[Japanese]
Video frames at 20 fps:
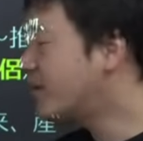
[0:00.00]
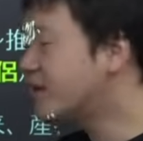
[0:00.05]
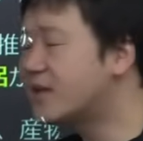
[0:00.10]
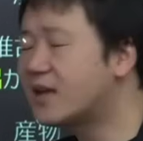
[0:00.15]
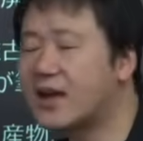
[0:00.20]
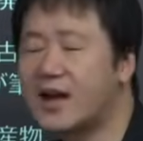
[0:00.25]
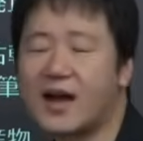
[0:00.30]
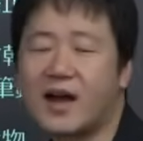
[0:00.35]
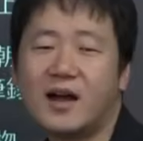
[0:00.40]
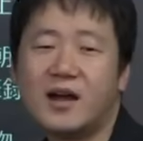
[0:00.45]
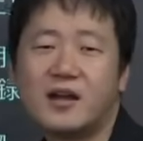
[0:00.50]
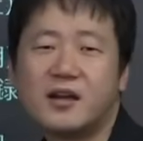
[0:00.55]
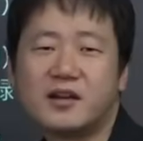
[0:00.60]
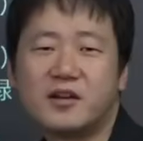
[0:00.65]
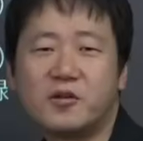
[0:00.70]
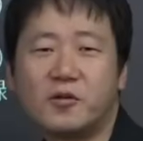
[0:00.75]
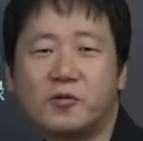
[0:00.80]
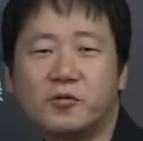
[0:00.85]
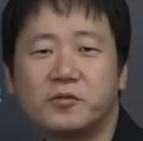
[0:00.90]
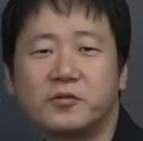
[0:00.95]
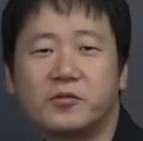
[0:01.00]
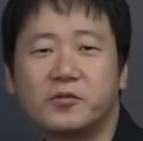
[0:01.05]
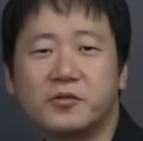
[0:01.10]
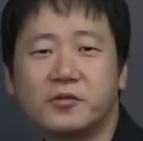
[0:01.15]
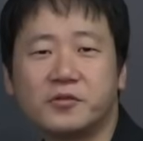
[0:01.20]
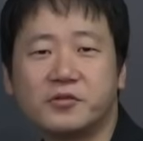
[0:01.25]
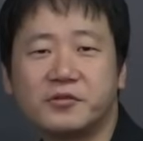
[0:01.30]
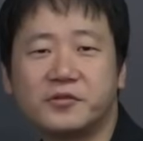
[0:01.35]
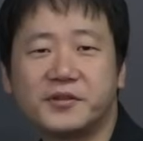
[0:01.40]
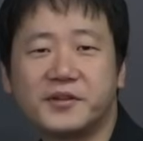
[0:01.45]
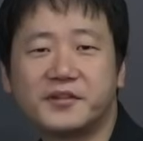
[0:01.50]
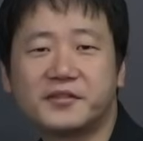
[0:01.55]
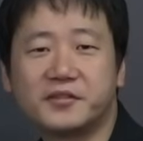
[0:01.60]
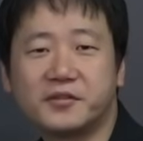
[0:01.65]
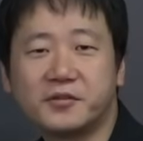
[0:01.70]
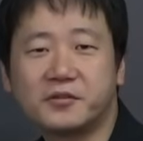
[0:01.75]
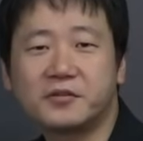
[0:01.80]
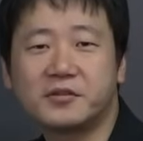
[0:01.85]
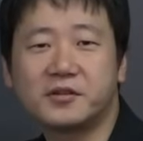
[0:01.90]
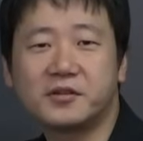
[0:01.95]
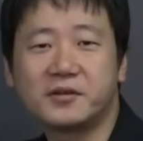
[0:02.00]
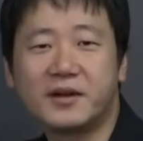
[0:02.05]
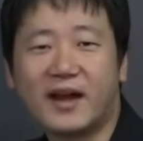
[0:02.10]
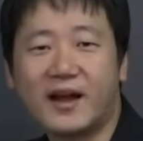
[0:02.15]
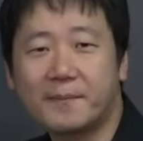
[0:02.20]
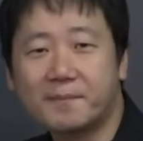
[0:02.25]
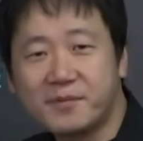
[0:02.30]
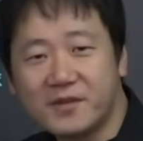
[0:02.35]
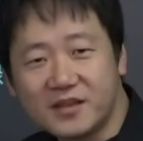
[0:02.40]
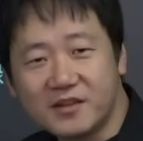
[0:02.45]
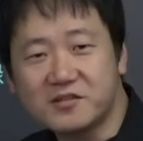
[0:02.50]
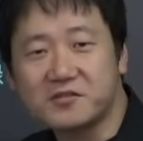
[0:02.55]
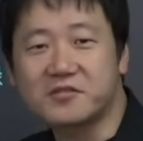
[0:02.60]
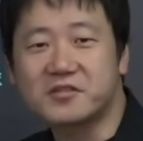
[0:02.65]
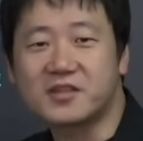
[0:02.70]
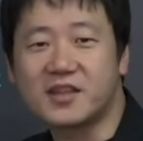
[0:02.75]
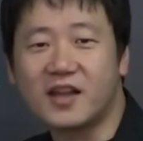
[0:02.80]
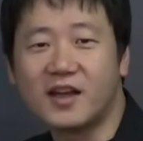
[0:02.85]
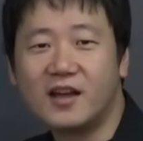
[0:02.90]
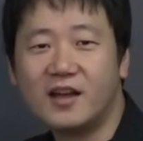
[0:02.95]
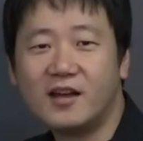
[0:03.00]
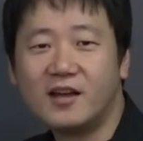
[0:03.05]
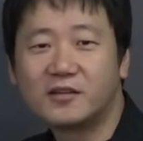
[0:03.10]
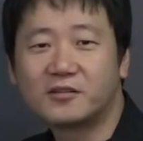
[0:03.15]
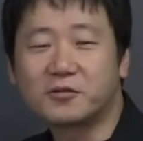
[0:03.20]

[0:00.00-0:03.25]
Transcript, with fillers: までが日本の領土ですよっていうアピールをして、